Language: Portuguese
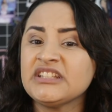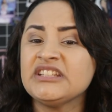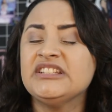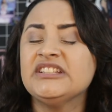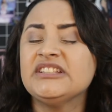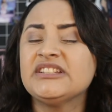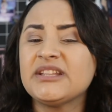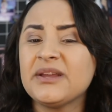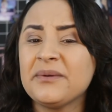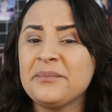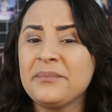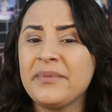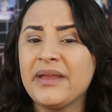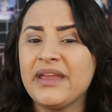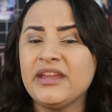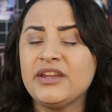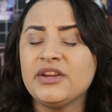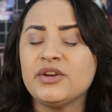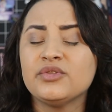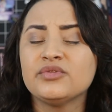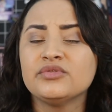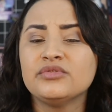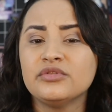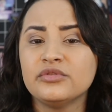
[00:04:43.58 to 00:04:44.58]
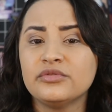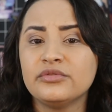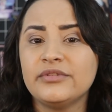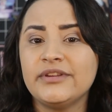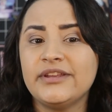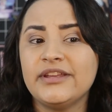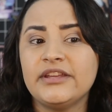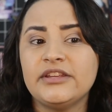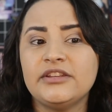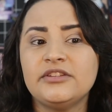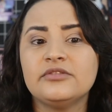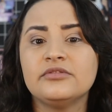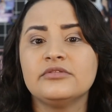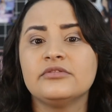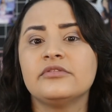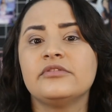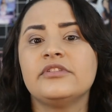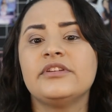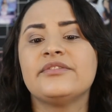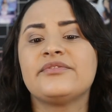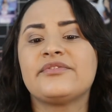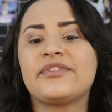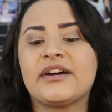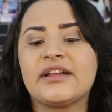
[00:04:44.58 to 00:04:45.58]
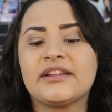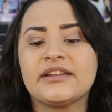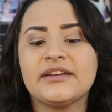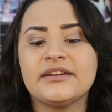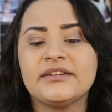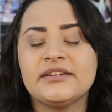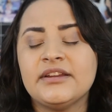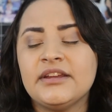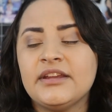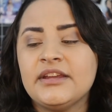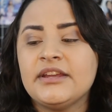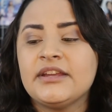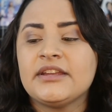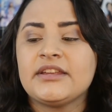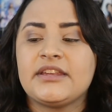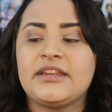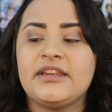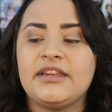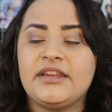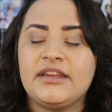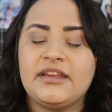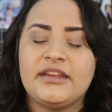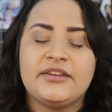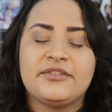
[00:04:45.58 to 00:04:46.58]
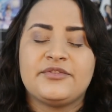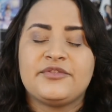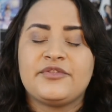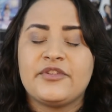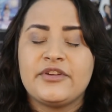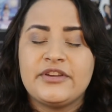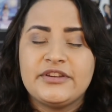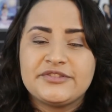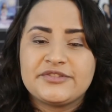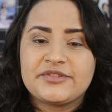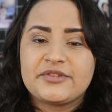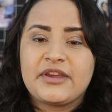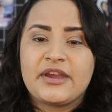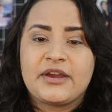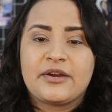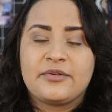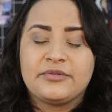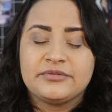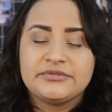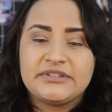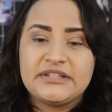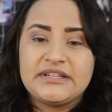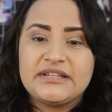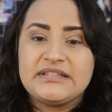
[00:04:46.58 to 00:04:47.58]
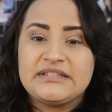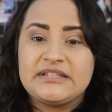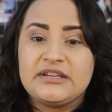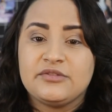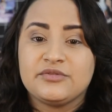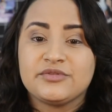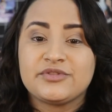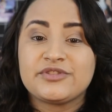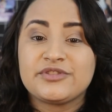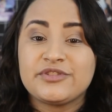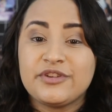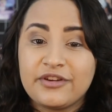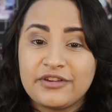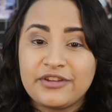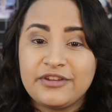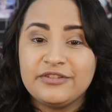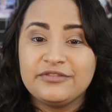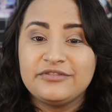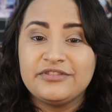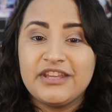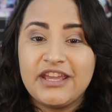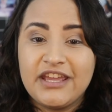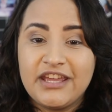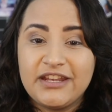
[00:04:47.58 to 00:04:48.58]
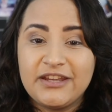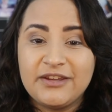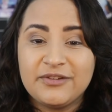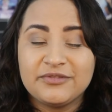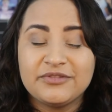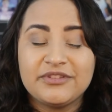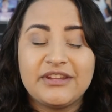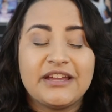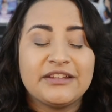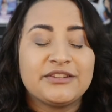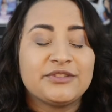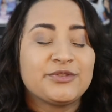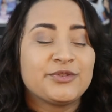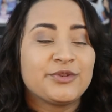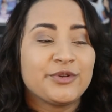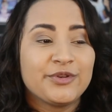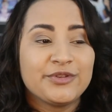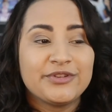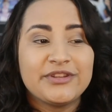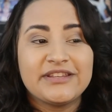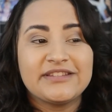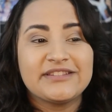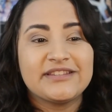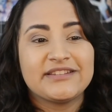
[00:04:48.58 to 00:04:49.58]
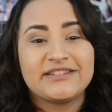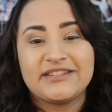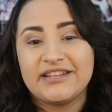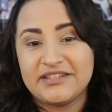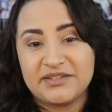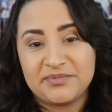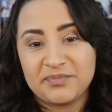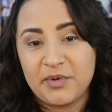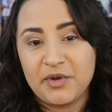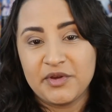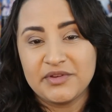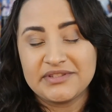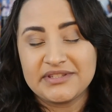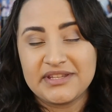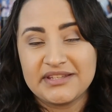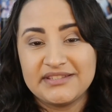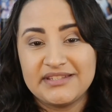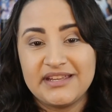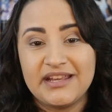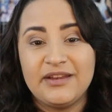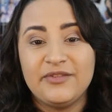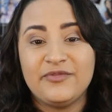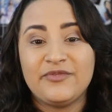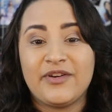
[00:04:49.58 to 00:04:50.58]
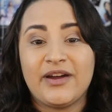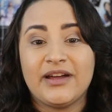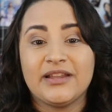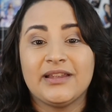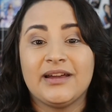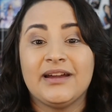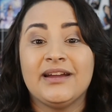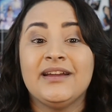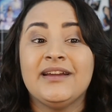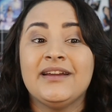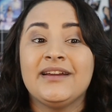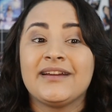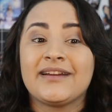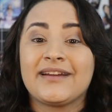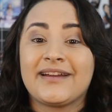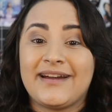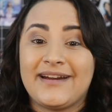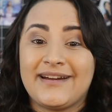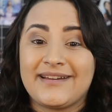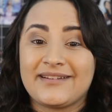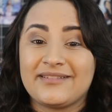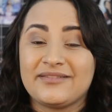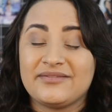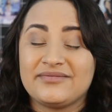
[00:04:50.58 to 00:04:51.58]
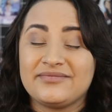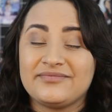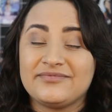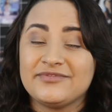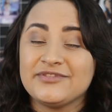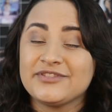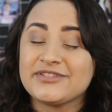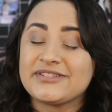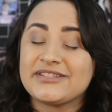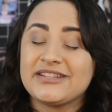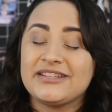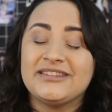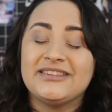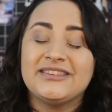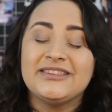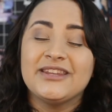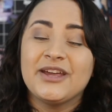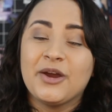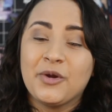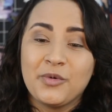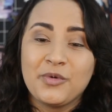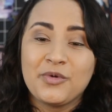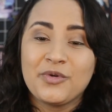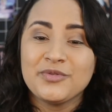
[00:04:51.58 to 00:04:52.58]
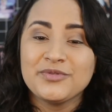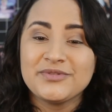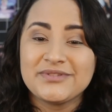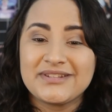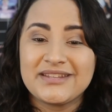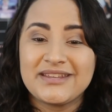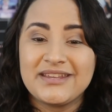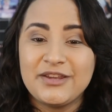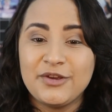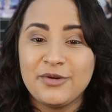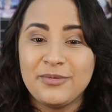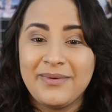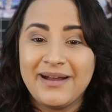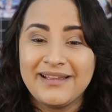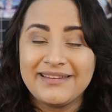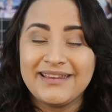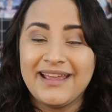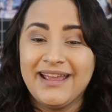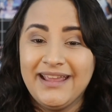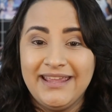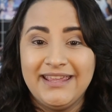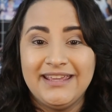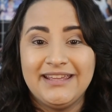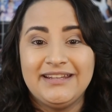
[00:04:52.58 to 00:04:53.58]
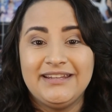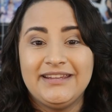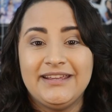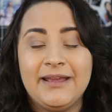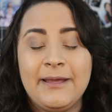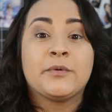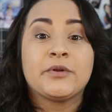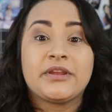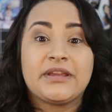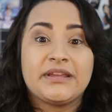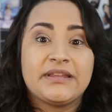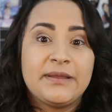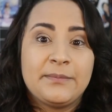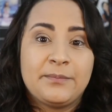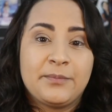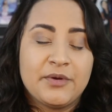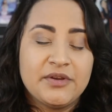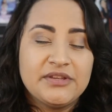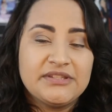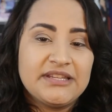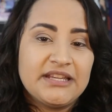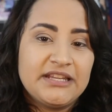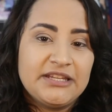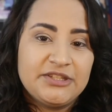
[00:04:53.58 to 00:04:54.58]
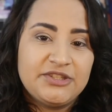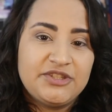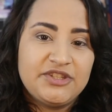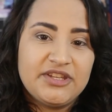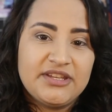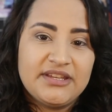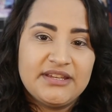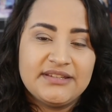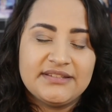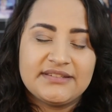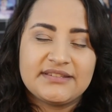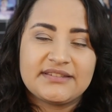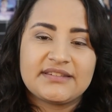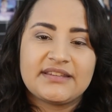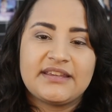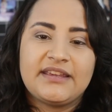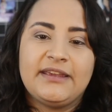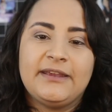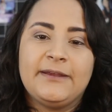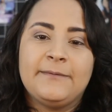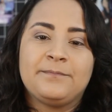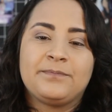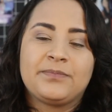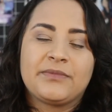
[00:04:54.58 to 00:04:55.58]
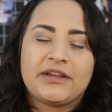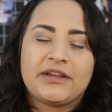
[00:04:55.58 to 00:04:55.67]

e também o Louis. E o Louis fala que foi isso que aconteceu. Só que o Daniel dá todas as respostas e ele fala: Cara, você não conseguiu matar ele. Porque depois ele diz que,